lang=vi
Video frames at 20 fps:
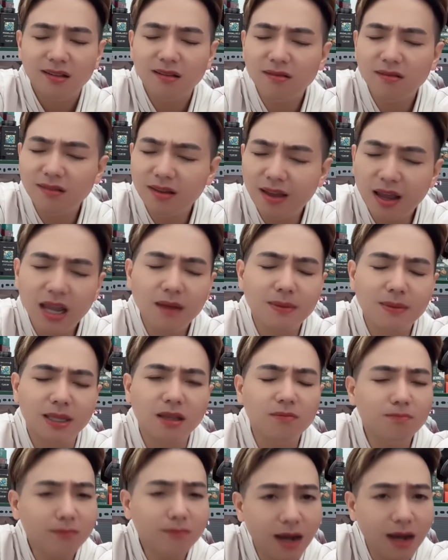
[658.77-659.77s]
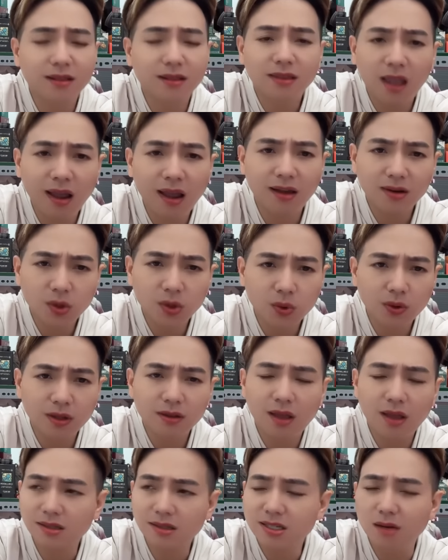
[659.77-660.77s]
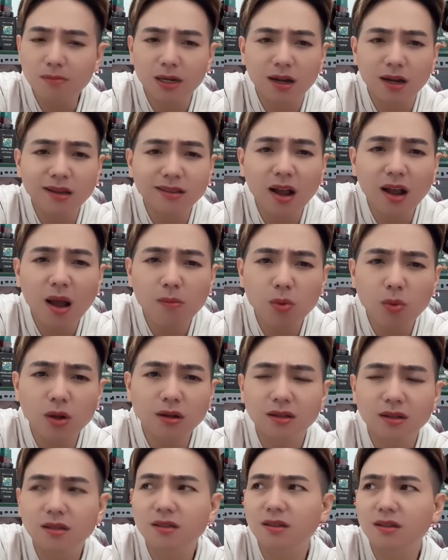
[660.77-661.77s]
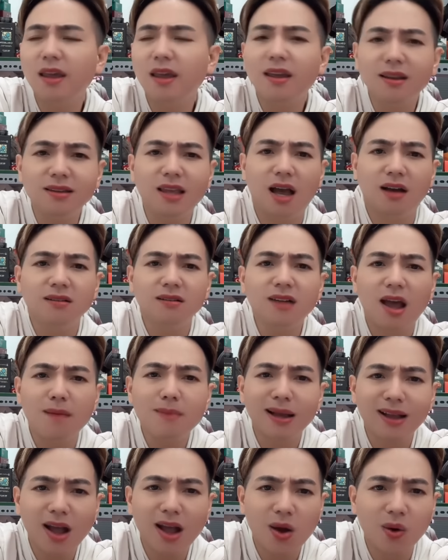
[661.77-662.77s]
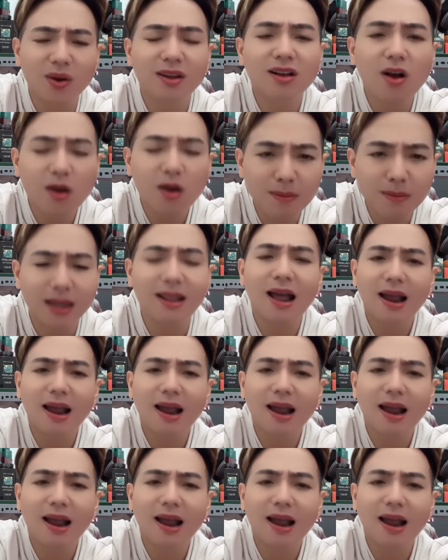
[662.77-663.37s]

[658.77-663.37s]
tao nghe mà tao mệt thiệt luôn á thật sự mà nói tao không có kiên nhẫn để mà ngồi coi mày